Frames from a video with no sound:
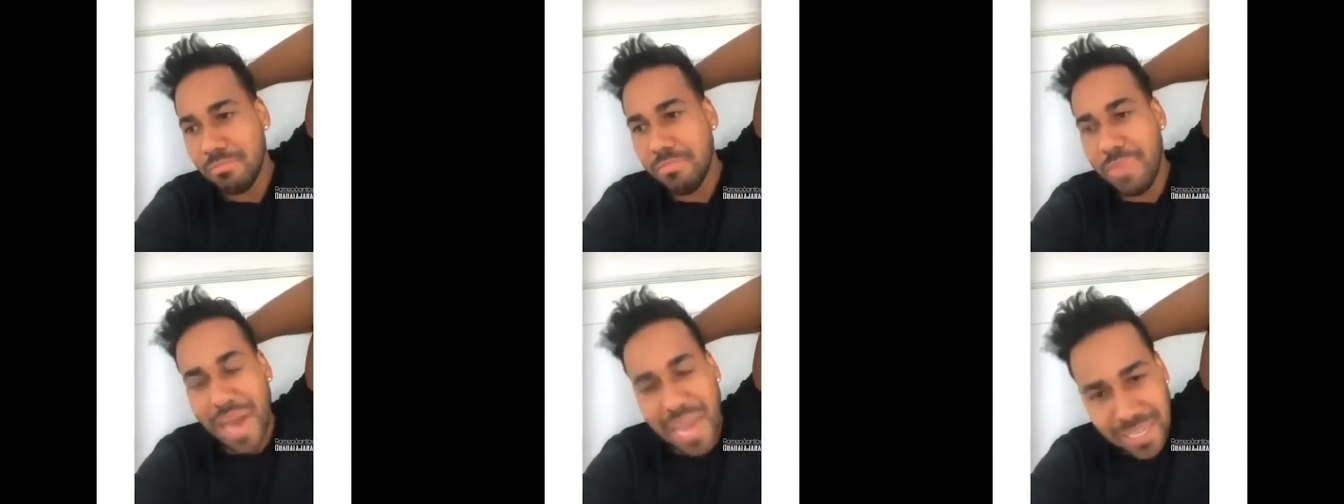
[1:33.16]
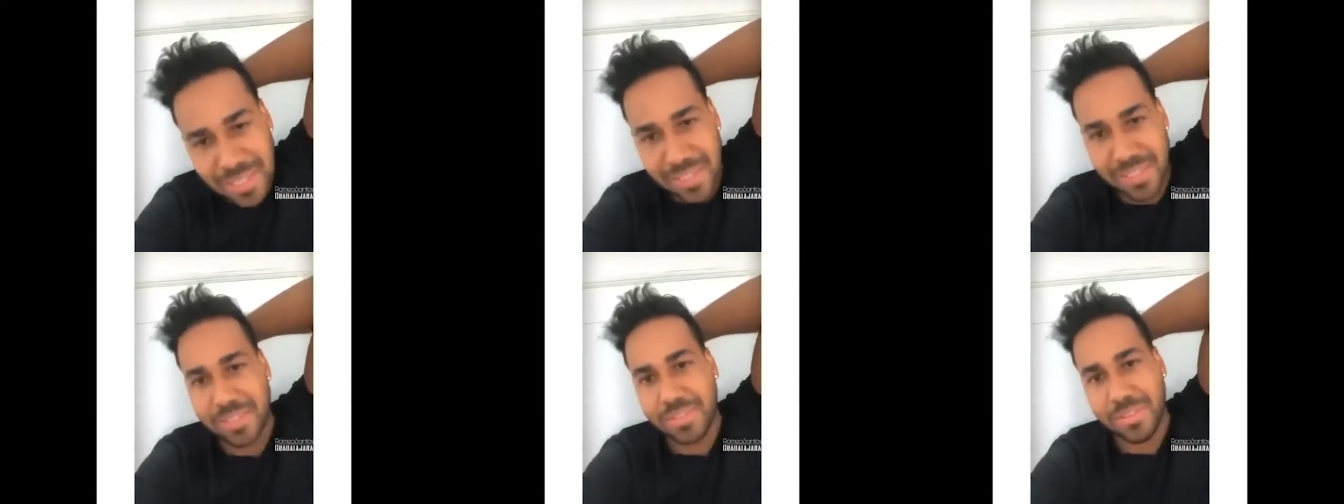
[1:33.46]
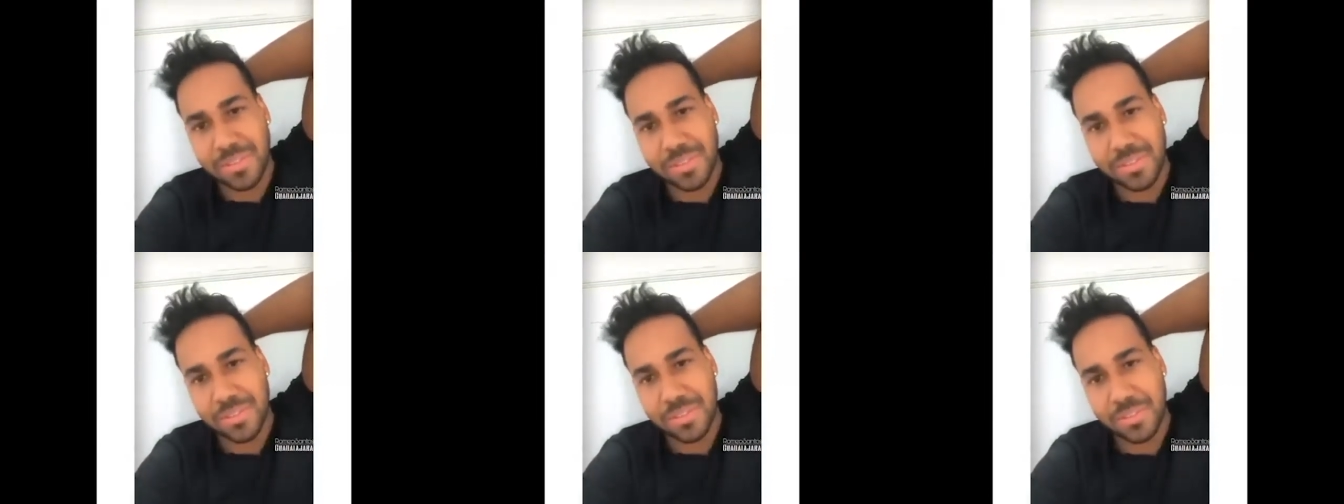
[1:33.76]

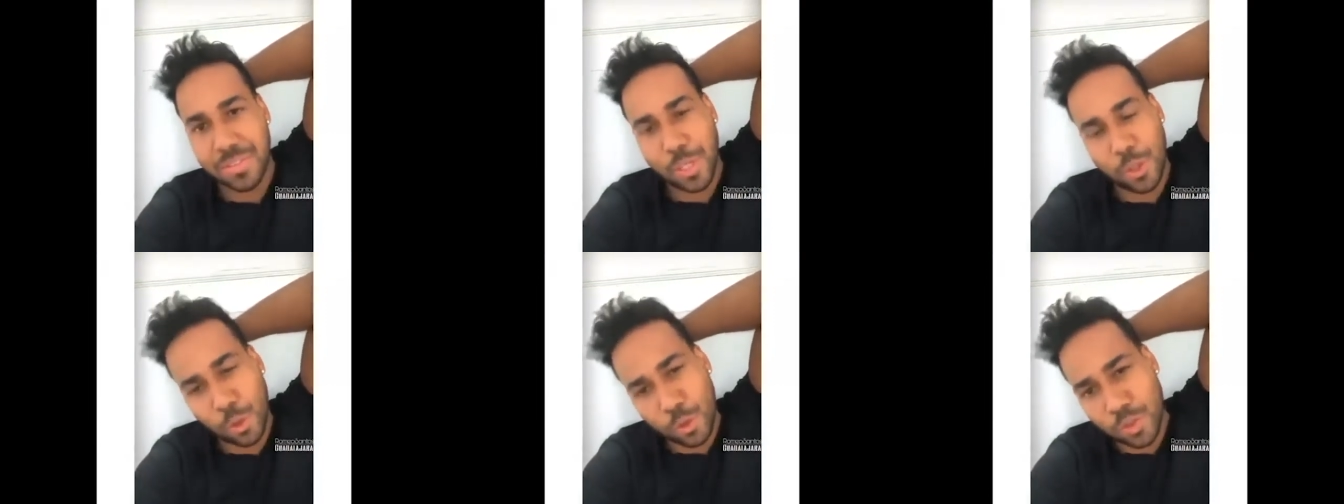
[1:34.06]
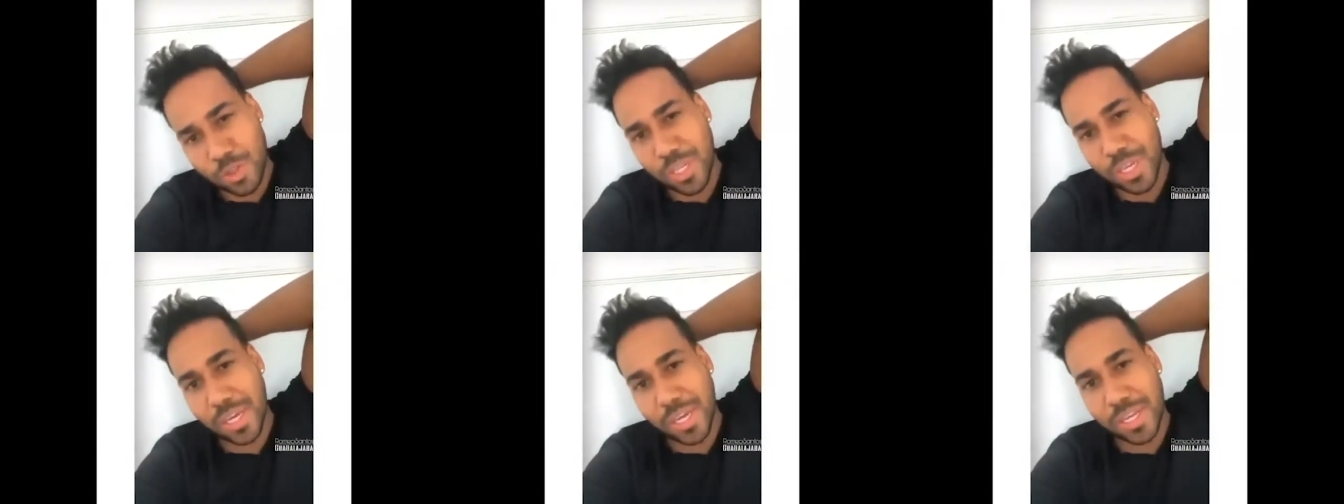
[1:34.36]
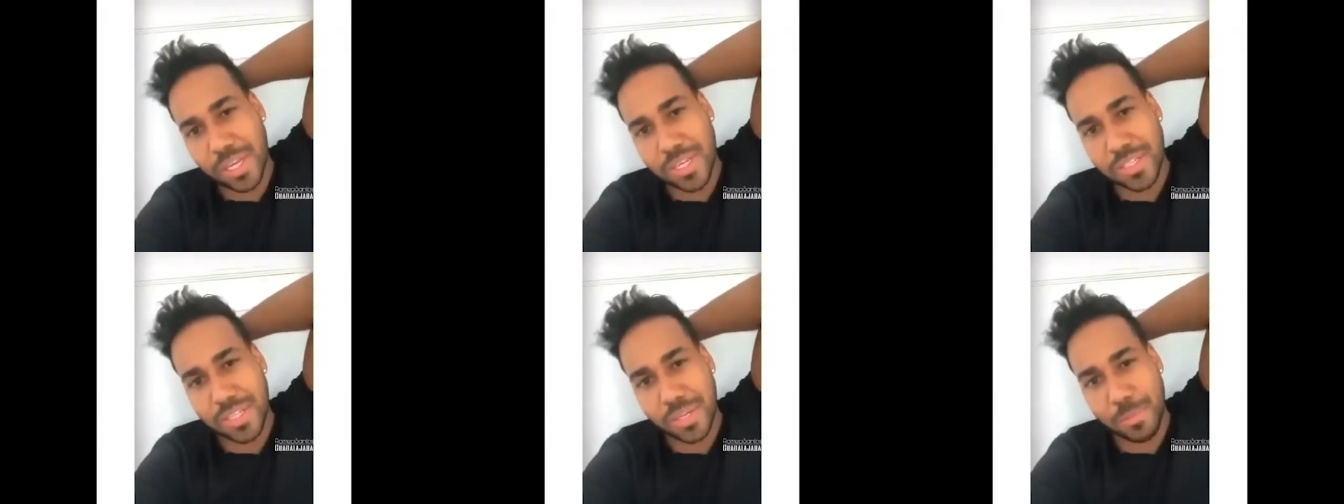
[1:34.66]
más de dos
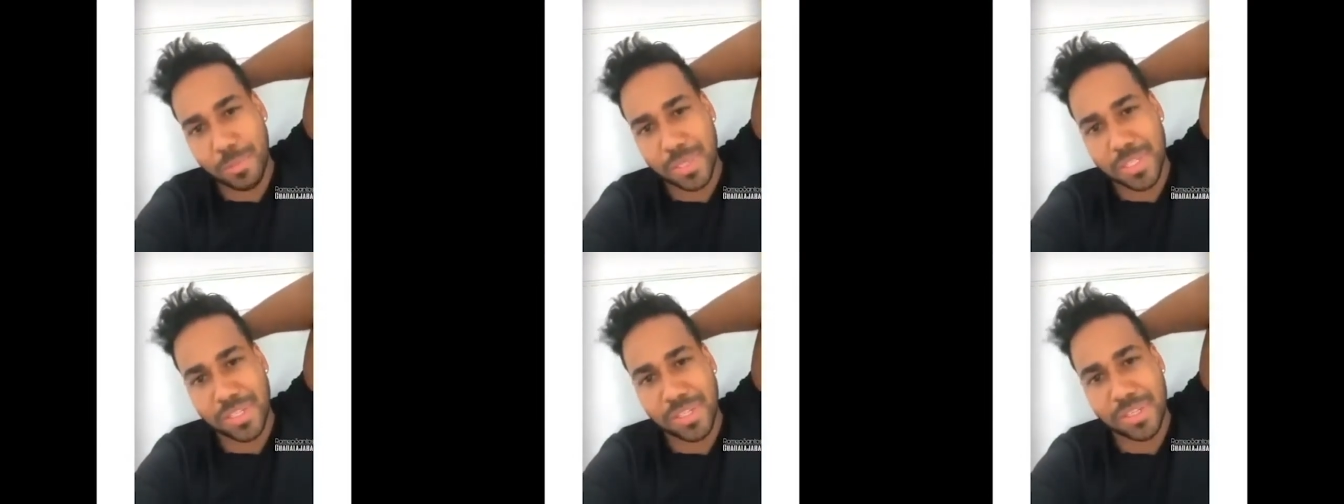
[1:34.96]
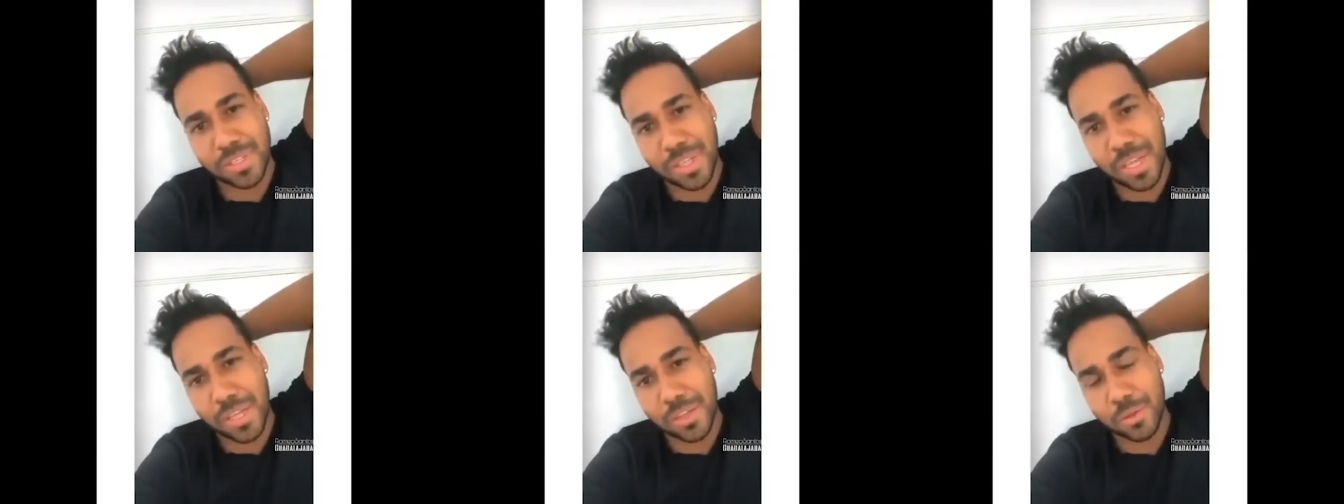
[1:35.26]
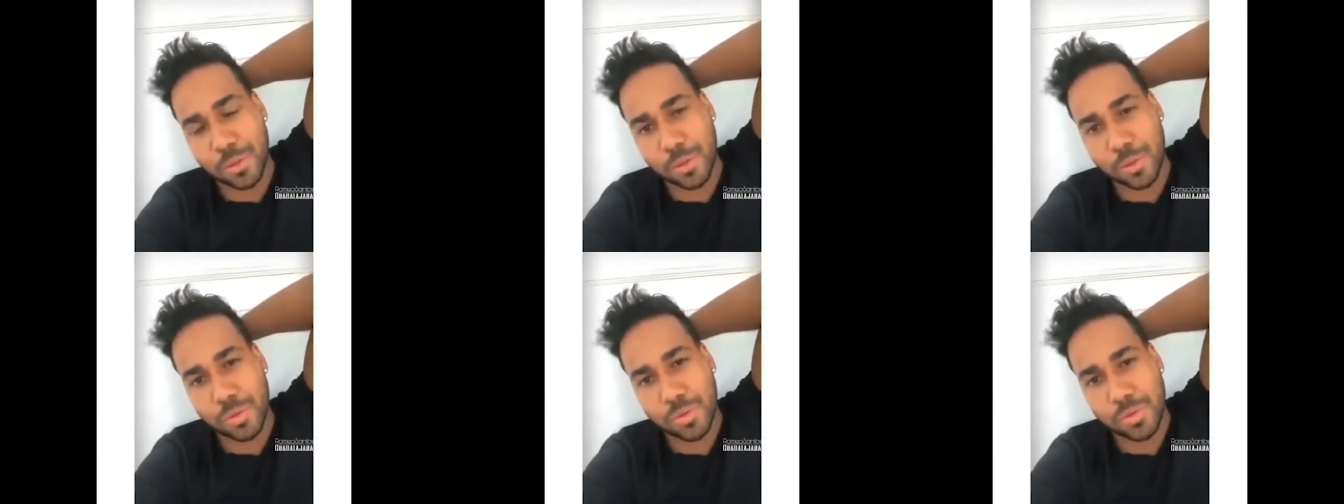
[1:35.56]
décadas
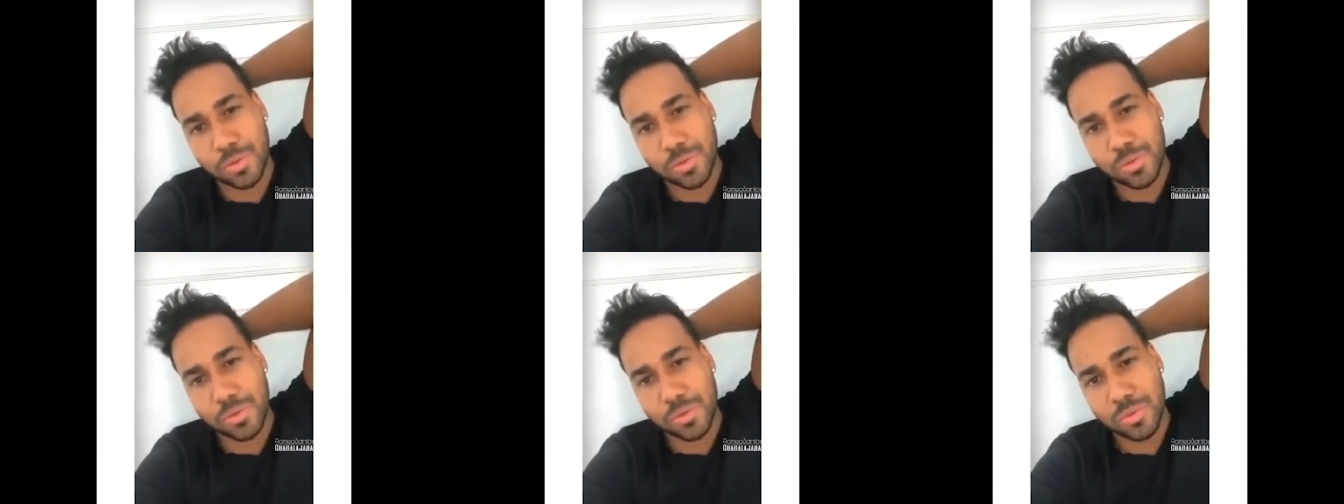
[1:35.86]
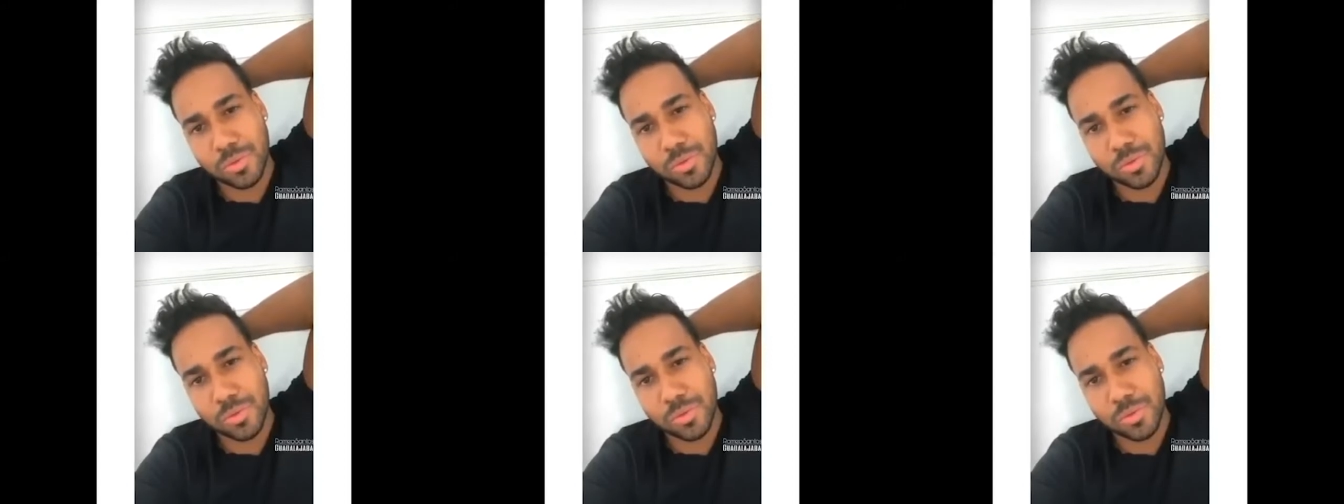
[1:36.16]
representando